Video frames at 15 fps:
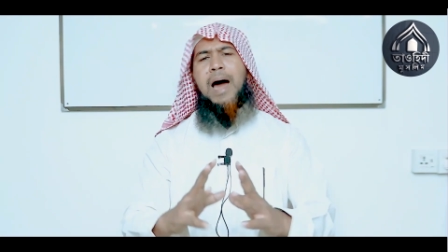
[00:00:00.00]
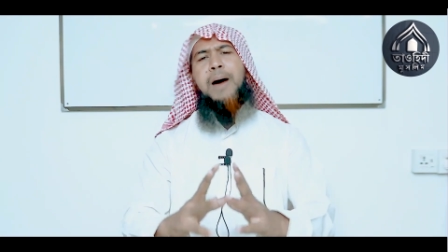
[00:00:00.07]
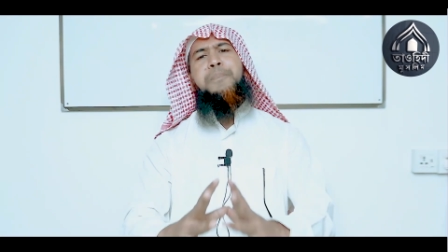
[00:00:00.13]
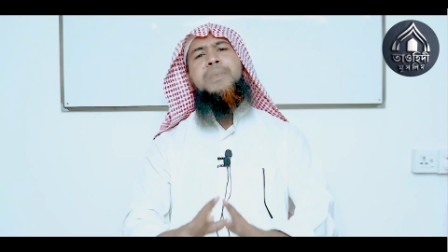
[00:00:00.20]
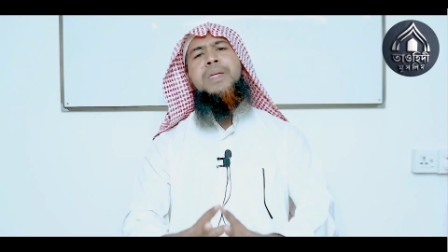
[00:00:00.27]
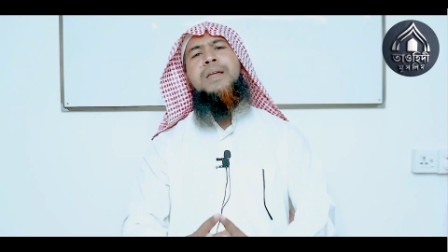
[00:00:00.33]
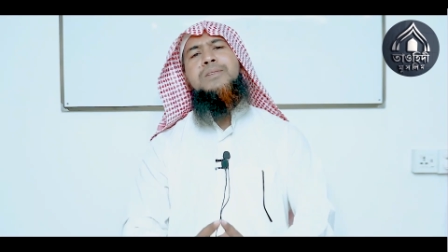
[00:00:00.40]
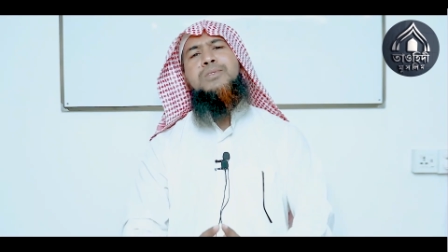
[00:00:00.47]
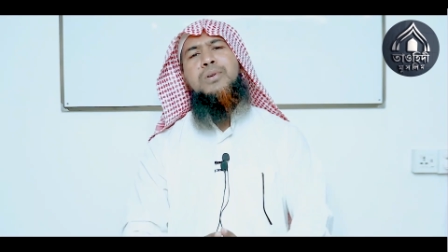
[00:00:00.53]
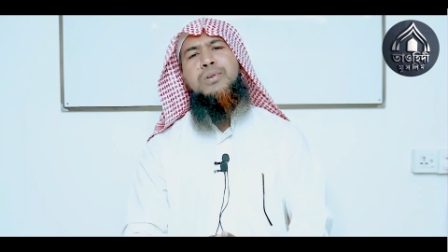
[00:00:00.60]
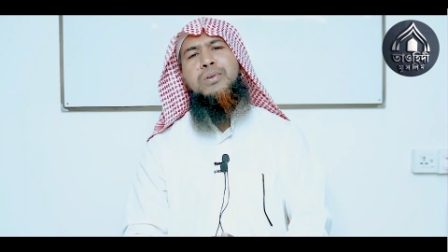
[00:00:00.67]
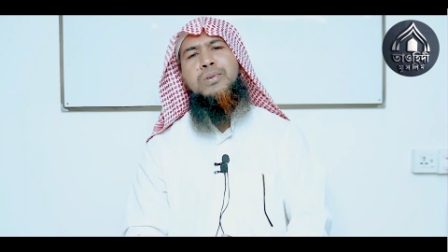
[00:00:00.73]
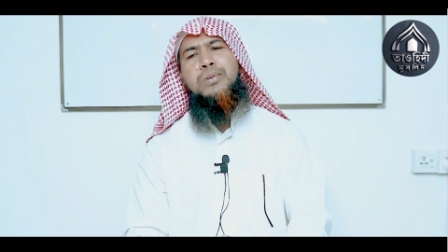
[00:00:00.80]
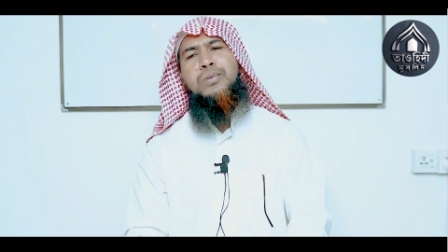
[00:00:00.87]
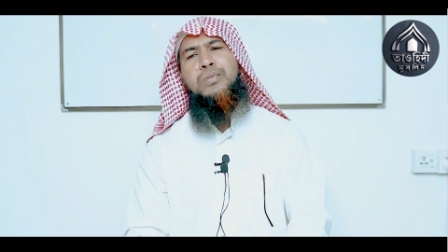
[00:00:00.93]
আপনারা
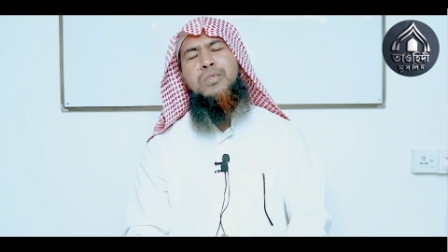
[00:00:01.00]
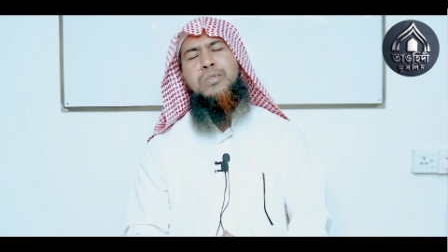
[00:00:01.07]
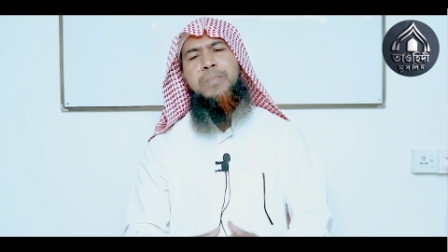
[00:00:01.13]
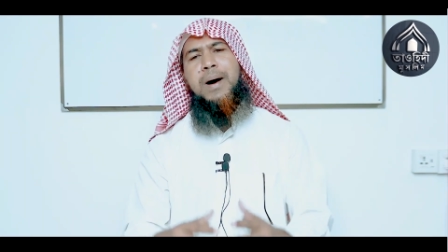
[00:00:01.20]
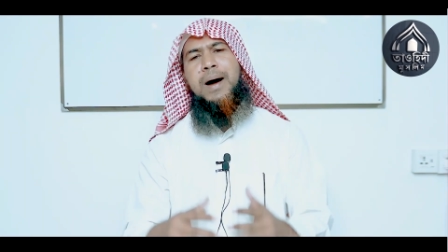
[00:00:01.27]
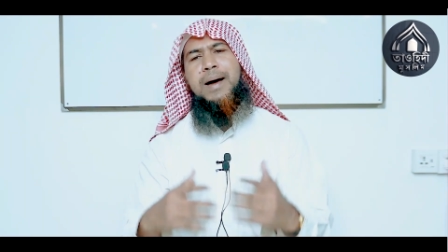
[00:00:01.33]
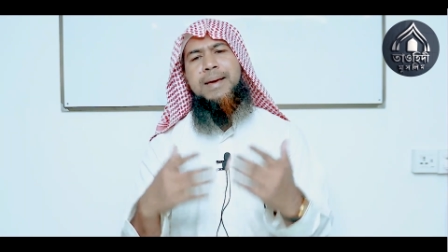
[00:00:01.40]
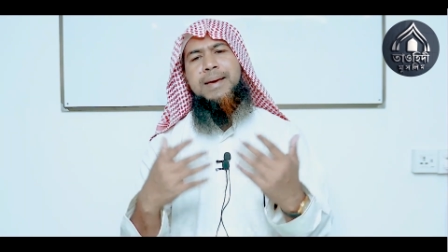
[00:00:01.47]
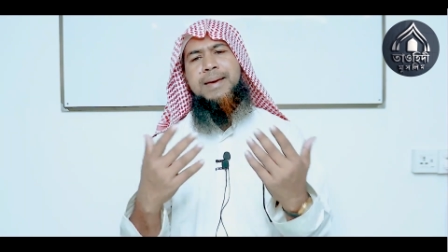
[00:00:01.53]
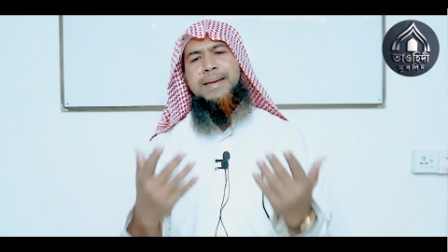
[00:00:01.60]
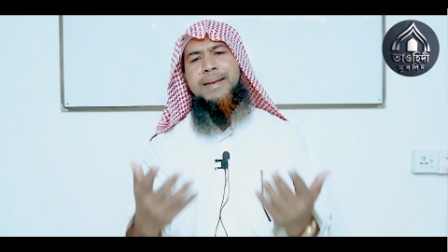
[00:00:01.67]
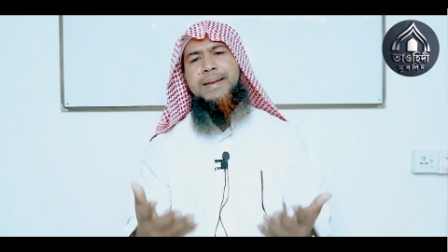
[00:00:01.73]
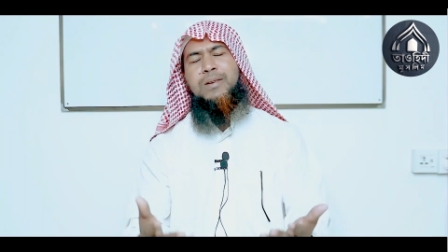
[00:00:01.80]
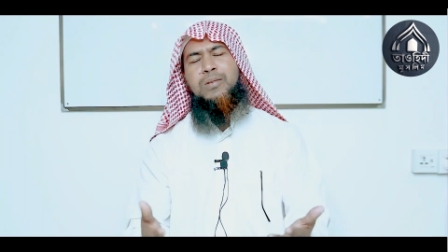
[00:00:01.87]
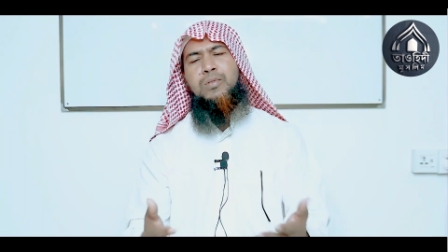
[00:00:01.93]
যখন কোনো
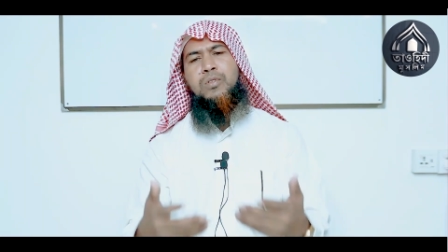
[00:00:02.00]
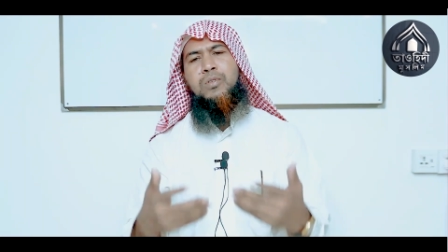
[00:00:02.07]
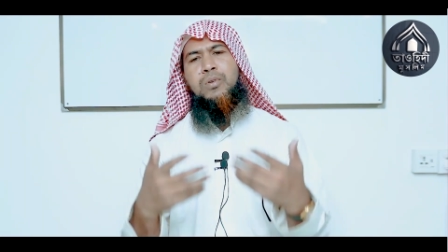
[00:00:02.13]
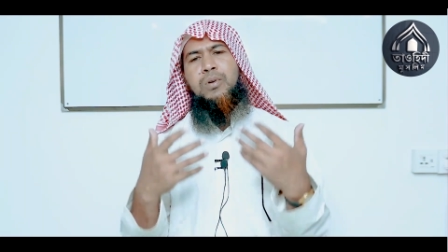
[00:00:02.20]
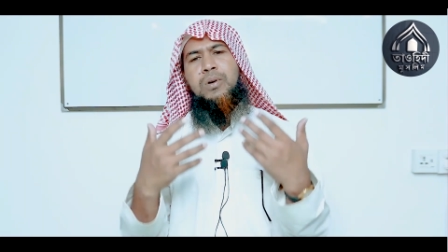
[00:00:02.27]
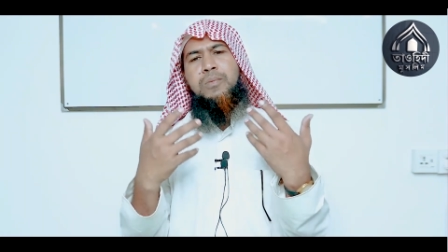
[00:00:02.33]
ভাইয়ের কোনো